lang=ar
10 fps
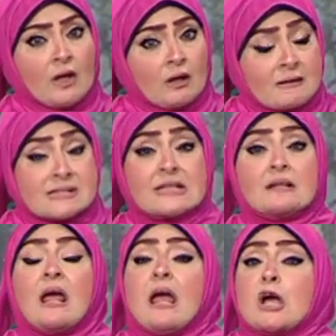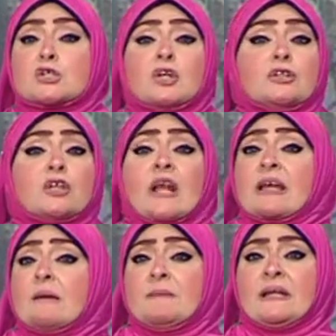الخطير عشان اقدر
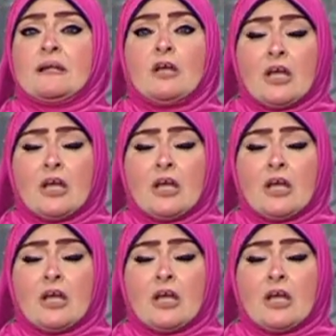اكمل